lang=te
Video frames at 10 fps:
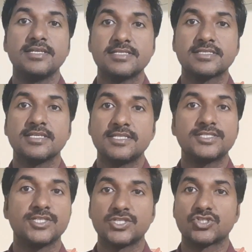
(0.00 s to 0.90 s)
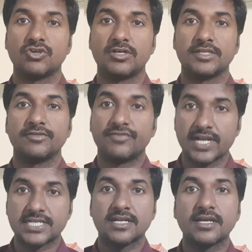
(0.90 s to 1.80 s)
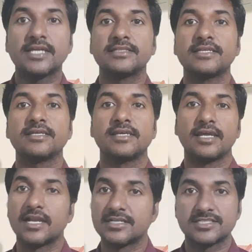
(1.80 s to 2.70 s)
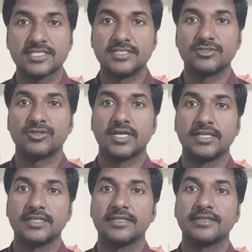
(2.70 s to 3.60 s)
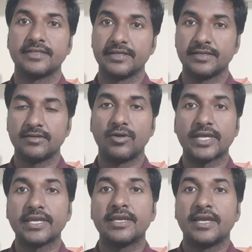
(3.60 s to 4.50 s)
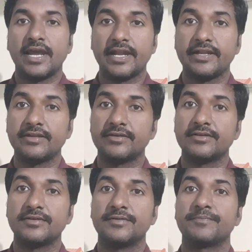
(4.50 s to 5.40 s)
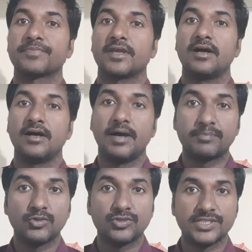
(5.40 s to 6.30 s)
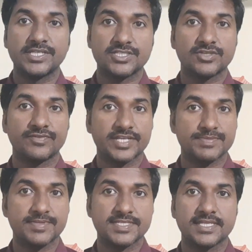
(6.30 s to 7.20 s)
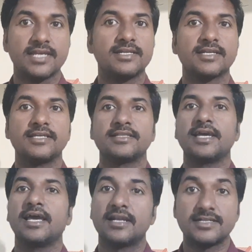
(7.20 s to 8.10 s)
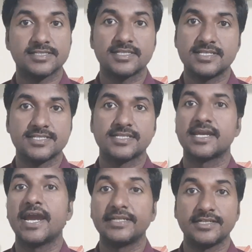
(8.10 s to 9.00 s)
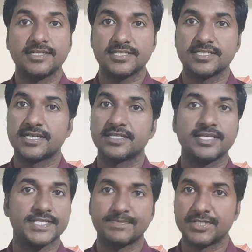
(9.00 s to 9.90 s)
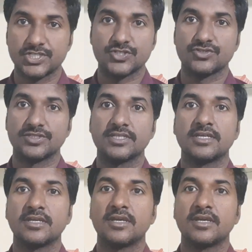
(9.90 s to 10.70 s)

ఏ స్కిల్స్ నేర్చుకోవాలి ఫ్రెషర్గా అయితే ఎలాంటి స్కిల్స్ ఉండాలి ఓకే అండ్ అప్ టు త్రీ ఇయర్స్ ఆఫ్ ఎక్స్పీరియన్స్ క్యాండిడేట్కి అయితే ఎలాంటి స్కిల్స్ని ఐటీ ఇండస్ట్రీ అనేది ఎక్స్పెక్ట్ చేస్తుంది